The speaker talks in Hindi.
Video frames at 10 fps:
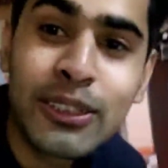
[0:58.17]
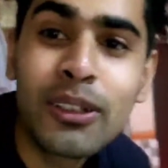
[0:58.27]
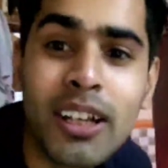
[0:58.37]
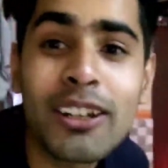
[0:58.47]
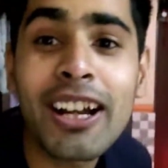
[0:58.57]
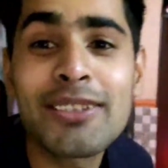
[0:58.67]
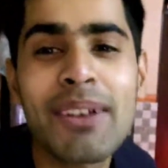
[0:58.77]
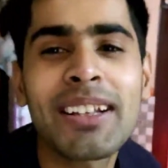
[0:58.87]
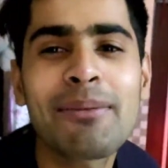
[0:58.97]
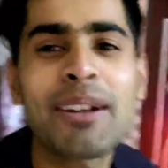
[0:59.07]
सो हेलो गाइज
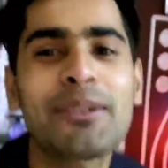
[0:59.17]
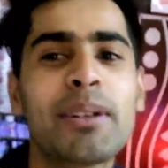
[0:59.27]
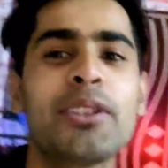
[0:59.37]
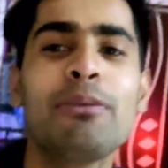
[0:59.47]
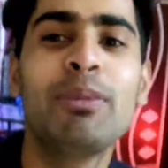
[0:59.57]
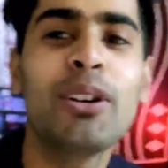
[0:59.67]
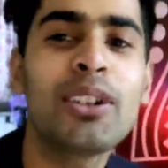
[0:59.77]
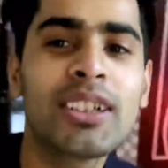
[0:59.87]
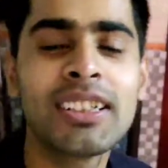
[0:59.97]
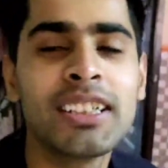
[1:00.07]
वेलकम बैक टू माय न्यू
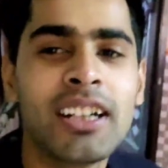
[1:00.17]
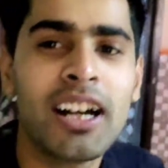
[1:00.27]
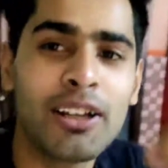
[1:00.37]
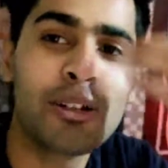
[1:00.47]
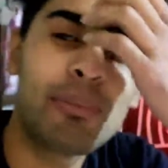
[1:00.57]
ब्लॉग आई